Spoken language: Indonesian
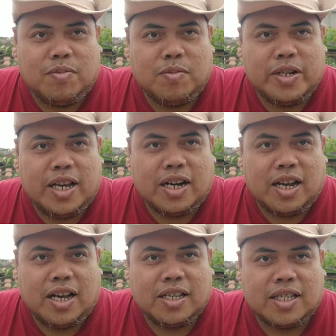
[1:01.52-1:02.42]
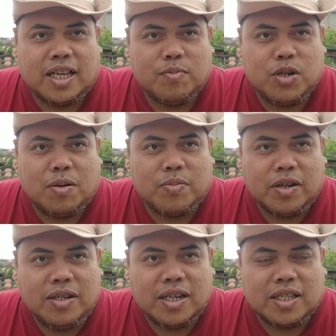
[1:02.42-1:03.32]
memelihara bulan
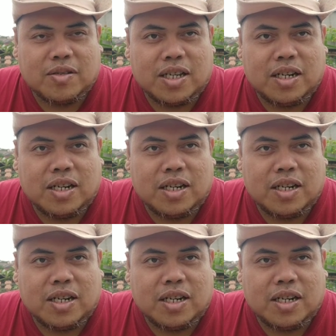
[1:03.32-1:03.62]
pot atau